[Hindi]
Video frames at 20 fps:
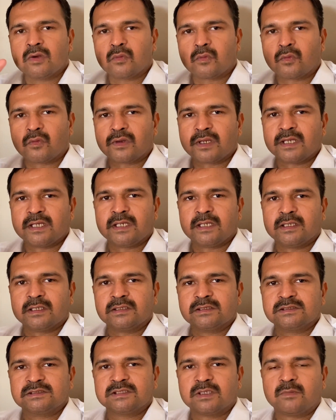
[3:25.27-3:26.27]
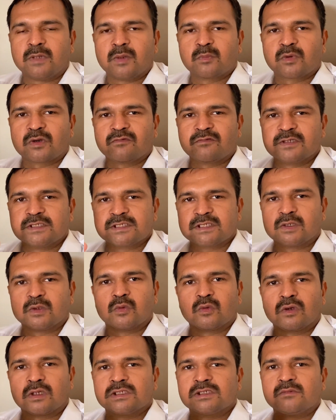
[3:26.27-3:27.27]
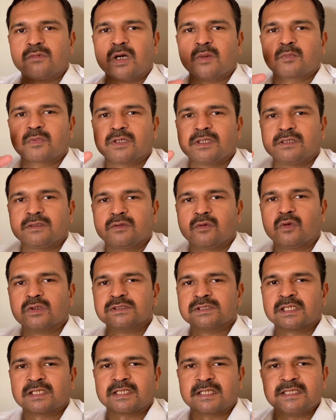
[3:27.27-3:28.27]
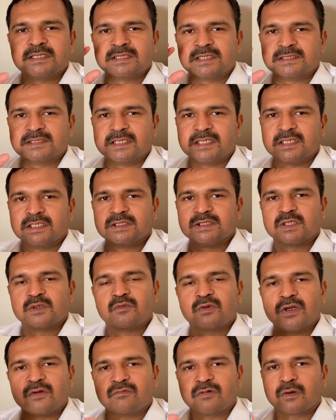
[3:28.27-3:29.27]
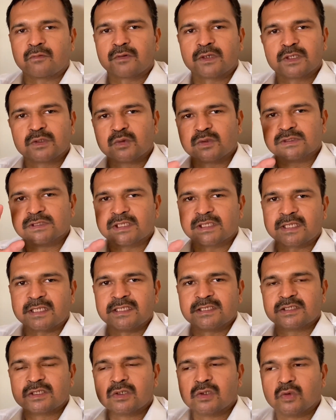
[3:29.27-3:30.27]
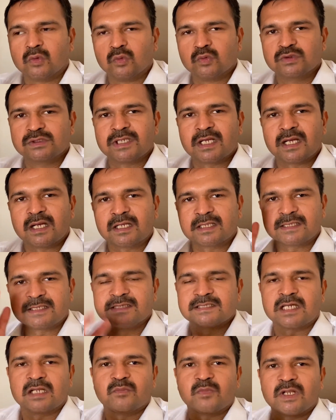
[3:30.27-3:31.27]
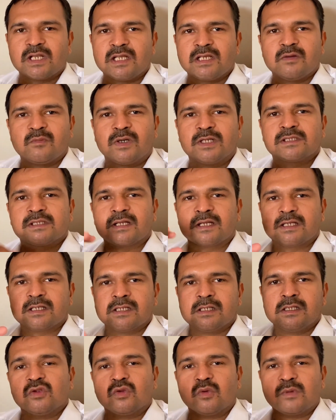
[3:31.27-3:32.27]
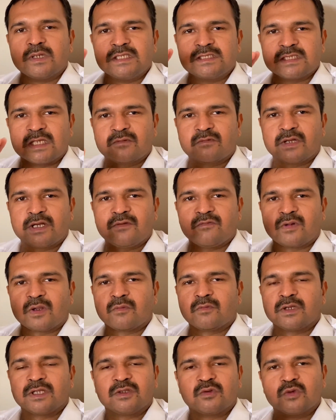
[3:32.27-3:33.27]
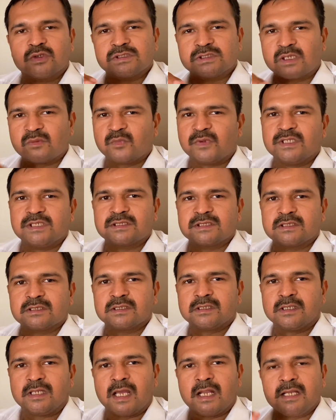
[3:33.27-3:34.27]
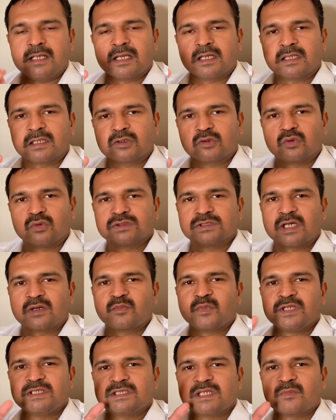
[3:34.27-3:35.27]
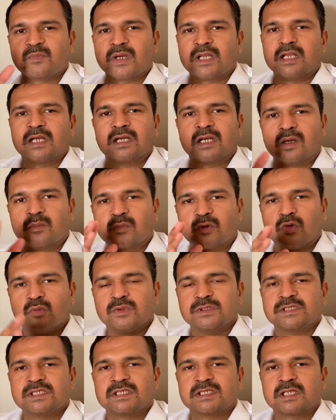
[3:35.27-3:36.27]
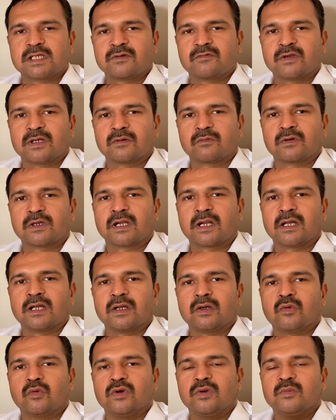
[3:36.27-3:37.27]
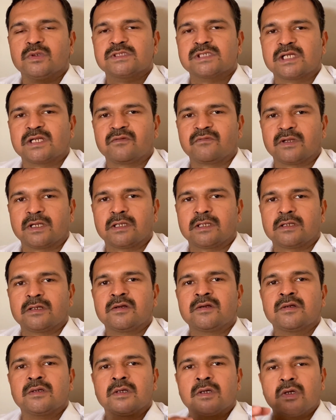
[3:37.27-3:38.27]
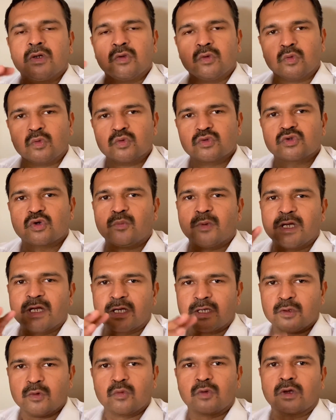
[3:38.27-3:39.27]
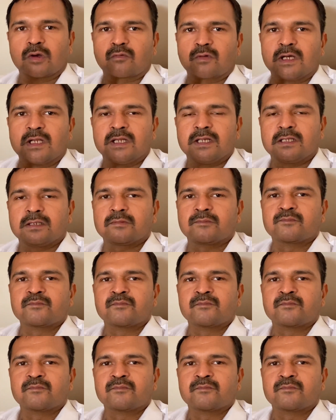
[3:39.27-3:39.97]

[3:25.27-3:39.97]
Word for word: क्योंकि जब आपका फिजिकल होगा जब आपकी 2023 आ जाएगी जनवरी फरवरी 2023 उससे अगर तीन साल पहले की बात करें तो भाई जनवरी फरवरी 2020 यानी कि अगर 2020 से पहले का आपको भी सर्टिफिकेट वगैरह है कोई भी सर्टिफिकेट तो उसको भाई रिन्यू करवा लें